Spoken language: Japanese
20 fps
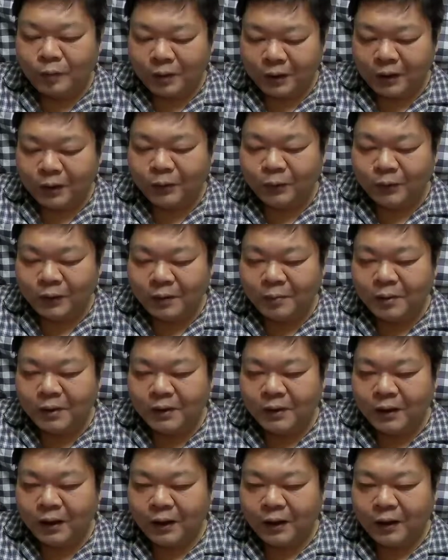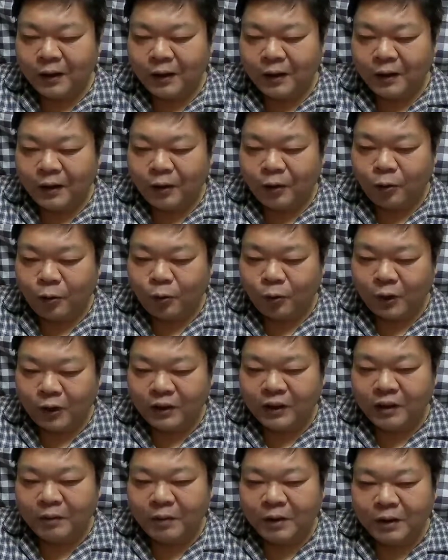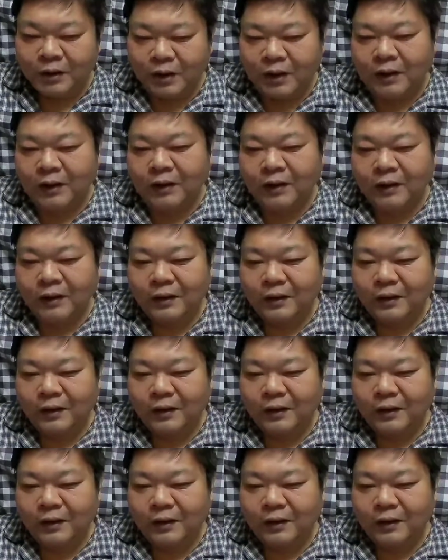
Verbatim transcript: すいません操作ミスでこうなっちゃいましたあ